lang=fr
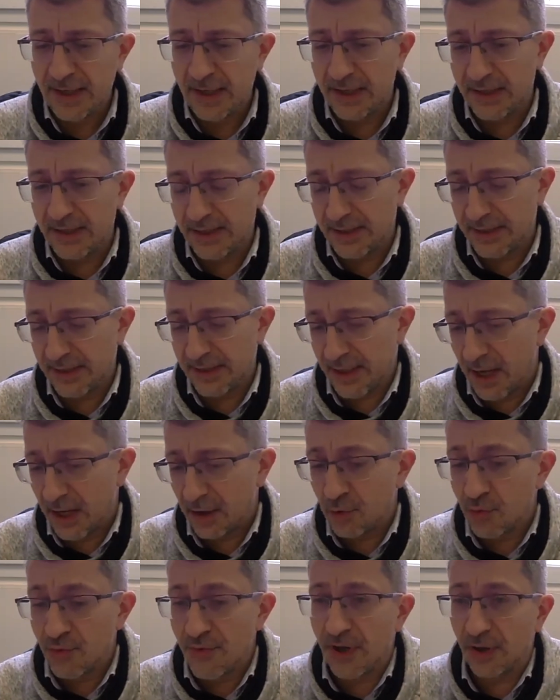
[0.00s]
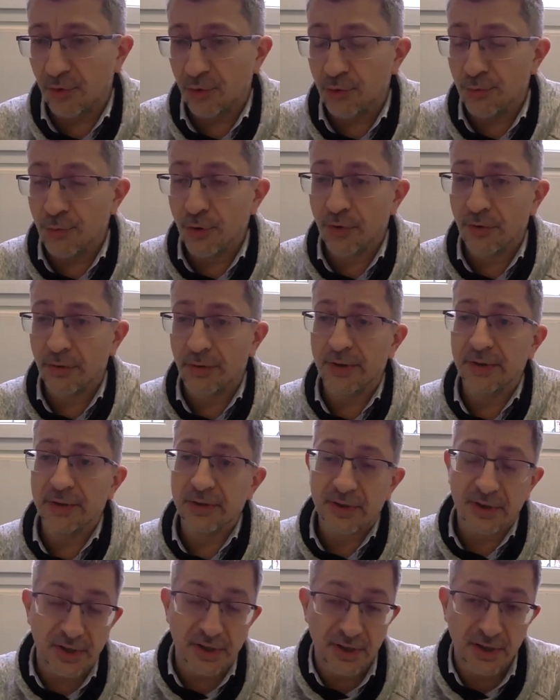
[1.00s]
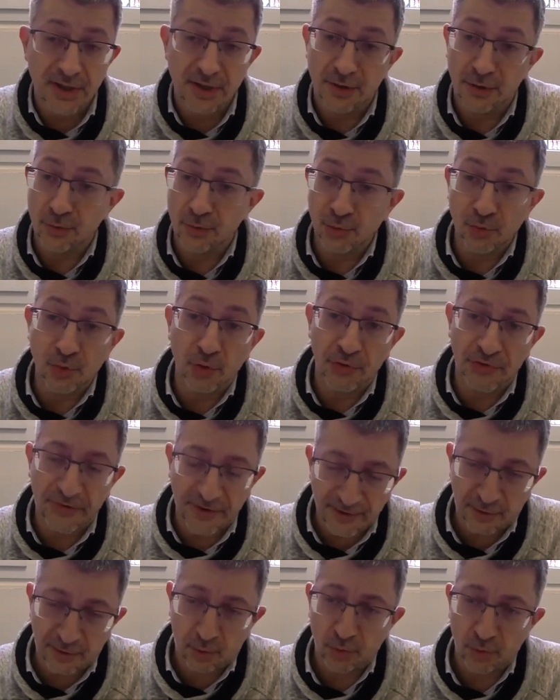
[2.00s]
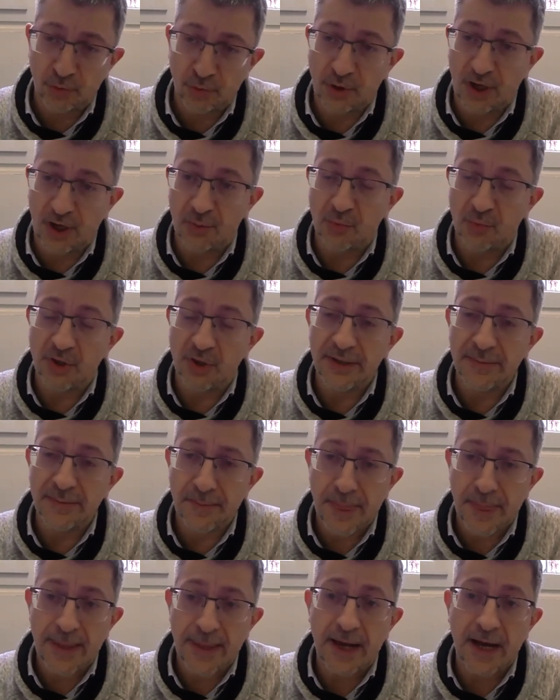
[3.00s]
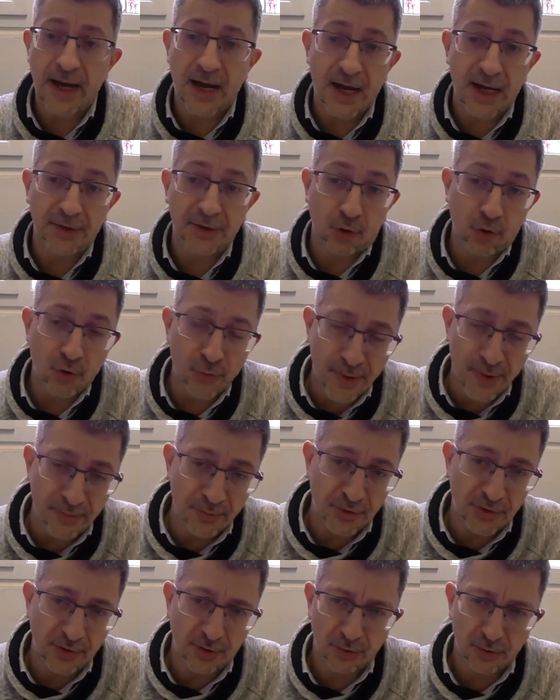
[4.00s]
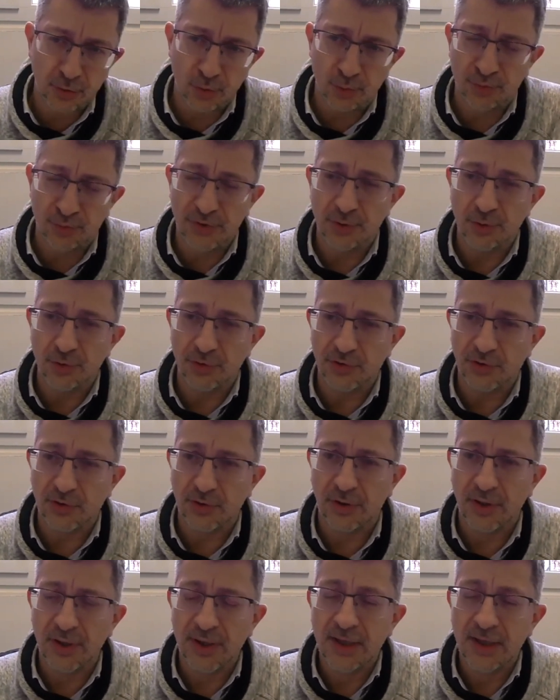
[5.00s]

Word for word: euh, un gouvernement qui, euh, nous ne cesserons de le rappeler, a dans le même temps, depuis deux ans,